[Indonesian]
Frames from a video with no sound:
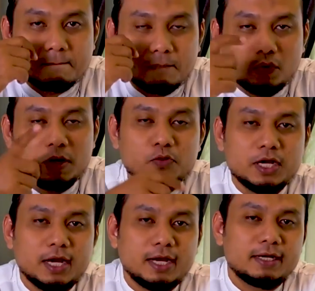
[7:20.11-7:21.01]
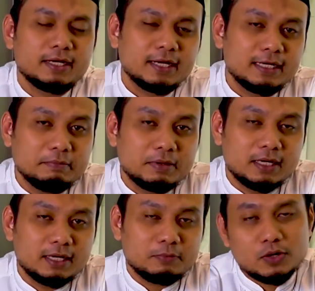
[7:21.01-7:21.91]
mudah-mudahan dengan
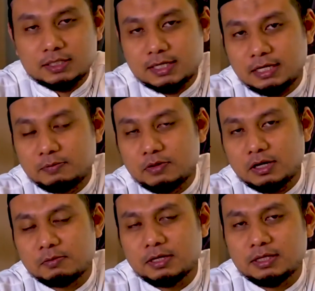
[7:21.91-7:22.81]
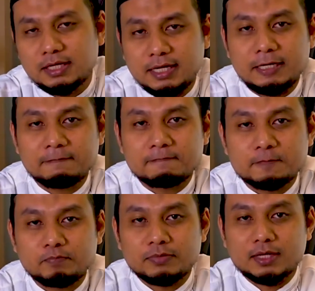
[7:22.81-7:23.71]
ibadah puasa di bulan Ramadan ini
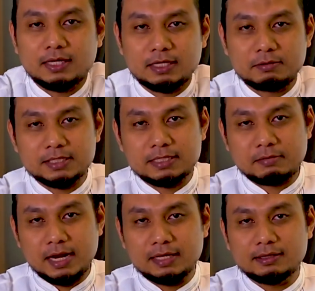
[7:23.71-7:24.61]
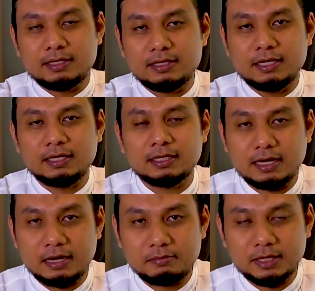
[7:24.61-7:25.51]
kita bisa melatih diri
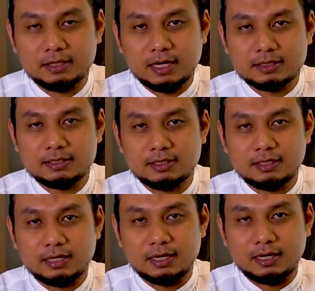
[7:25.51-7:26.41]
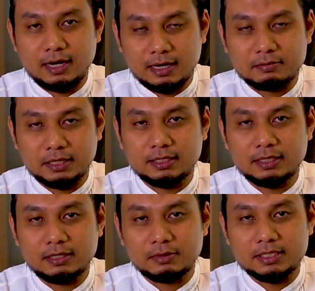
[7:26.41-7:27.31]
kita berinteraksi dengan agama
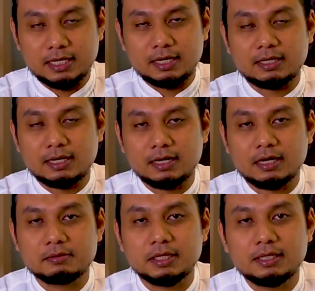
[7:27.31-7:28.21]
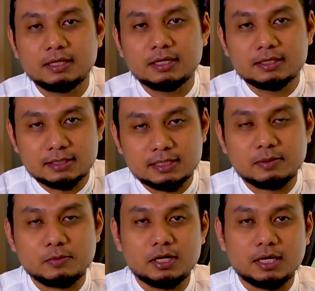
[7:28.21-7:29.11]
ini, menjalankan agama ini secara
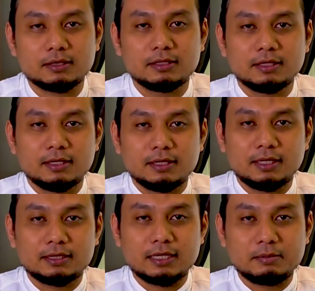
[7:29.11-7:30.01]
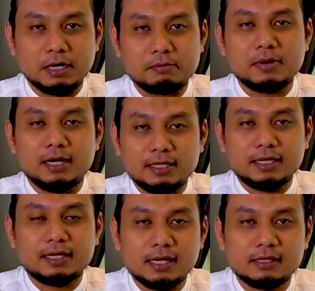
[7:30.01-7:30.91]
moderat. Kita
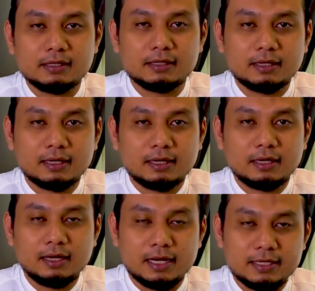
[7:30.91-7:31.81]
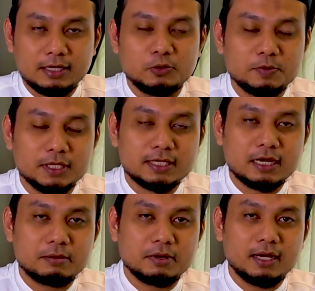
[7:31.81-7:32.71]
mengembalikan gaya hidup
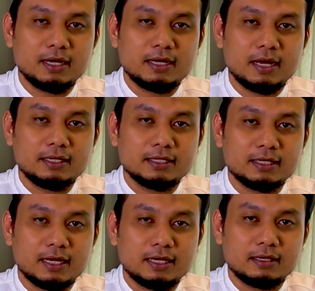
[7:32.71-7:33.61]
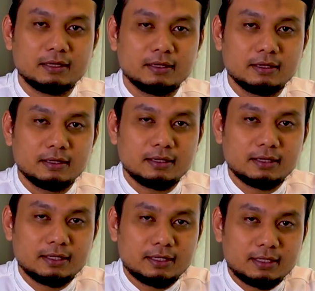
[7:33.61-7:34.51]
kita, mengendalikan
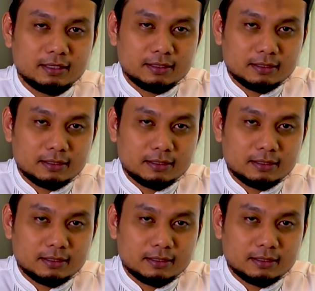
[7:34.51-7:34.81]
eh,